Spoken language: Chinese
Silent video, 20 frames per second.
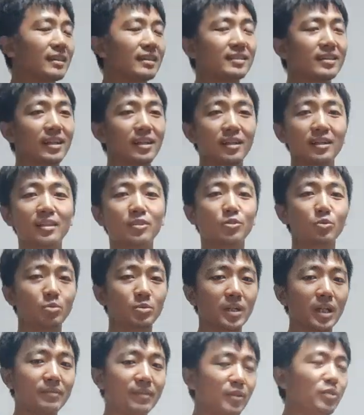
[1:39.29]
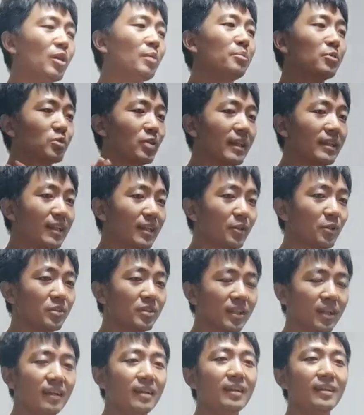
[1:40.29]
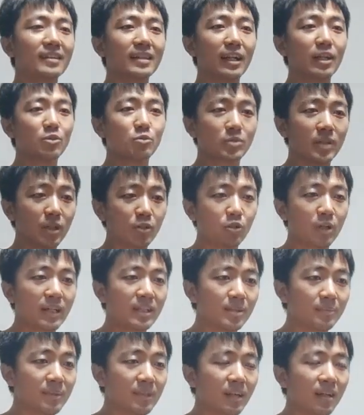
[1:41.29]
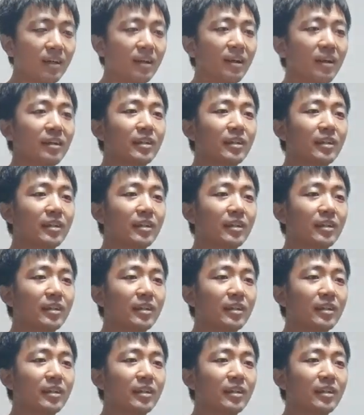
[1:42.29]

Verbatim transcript: 人家祖上完全不穿这个东西，人家祖上穿什么呢？